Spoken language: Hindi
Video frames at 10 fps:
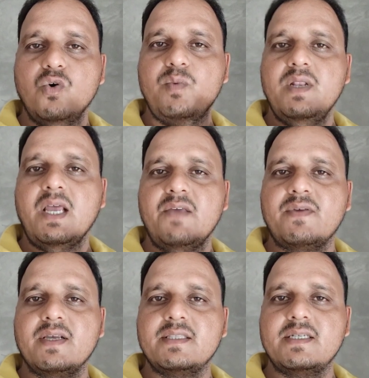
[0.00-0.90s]
जो भी लाइफ
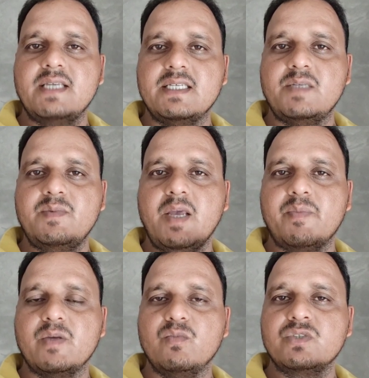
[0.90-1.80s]
के अंदर जैसी भी
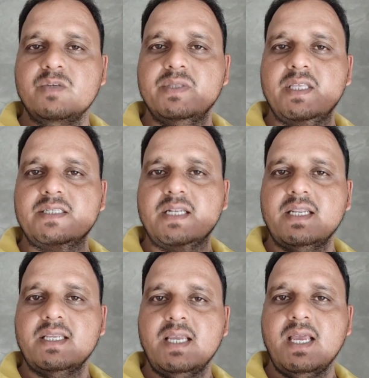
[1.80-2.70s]
आपकी मुसीबतें चल
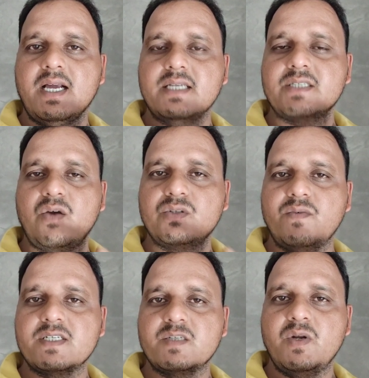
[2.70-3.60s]
रही हैं अगर साउथ
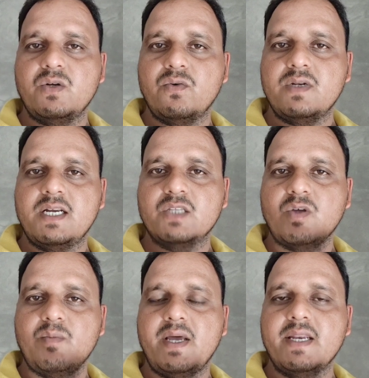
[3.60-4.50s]
वेस्ट में टॉयलेट
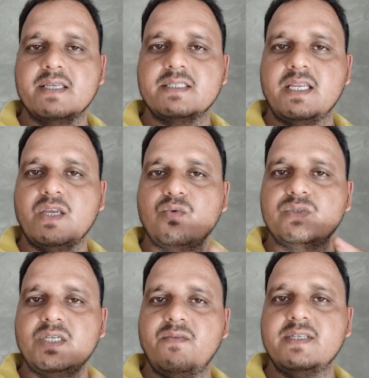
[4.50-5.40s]
आता हूँ मान के चलेंगे
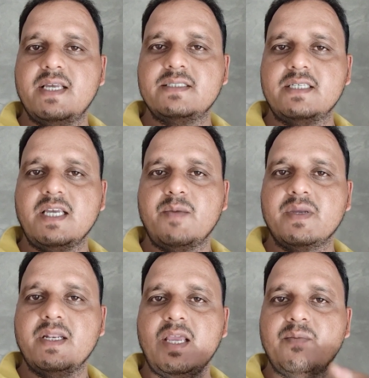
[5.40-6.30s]
उसकी वजह से ही
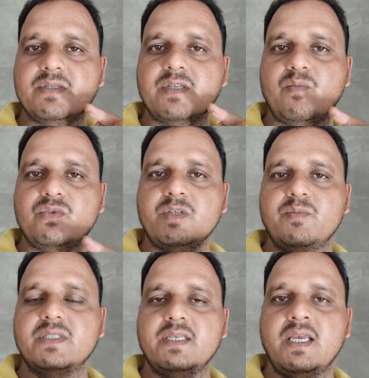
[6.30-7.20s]
आपकी लाइफ में सब
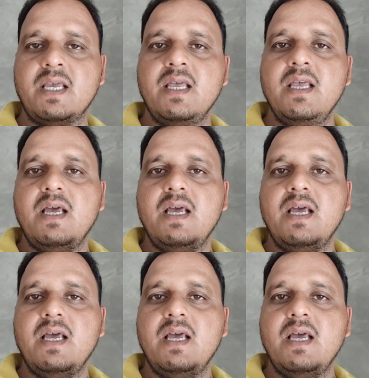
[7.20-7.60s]
मुसीबतें हैं